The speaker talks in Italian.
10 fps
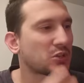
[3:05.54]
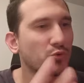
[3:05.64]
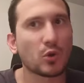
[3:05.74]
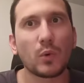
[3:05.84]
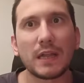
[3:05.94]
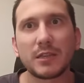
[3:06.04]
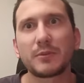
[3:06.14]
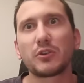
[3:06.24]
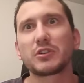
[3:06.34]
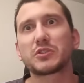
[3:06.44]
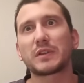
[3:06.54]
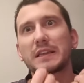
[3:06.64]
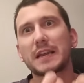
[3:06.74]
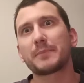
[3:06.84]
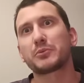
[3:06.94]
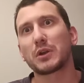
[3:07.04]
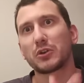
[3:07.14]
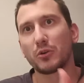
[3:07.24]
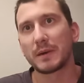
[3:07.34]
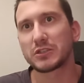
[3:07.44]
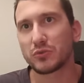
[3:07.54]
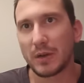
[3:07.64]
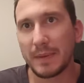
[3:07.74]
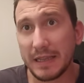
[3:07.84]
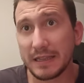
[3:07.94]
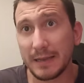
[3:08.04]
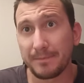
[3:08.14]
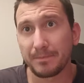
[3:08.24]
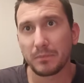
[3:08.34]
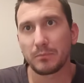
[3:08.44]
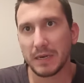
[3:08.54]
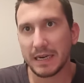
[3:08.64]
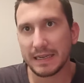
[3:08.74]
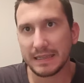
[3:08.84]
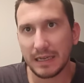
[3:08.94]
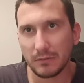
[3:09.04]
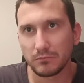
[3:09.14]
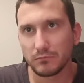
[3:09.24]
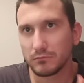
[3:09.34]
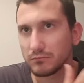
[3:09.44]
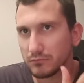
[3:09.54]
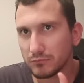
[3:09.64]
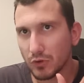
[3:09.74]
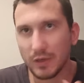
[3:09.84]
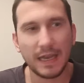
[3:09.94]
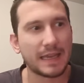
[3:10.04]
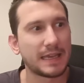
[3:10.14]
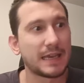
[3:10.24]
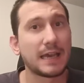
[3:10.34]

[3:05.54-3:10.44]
ceduto a 40 milioni ci guadagnerà più la Roma sicuramente, per carità. Ok?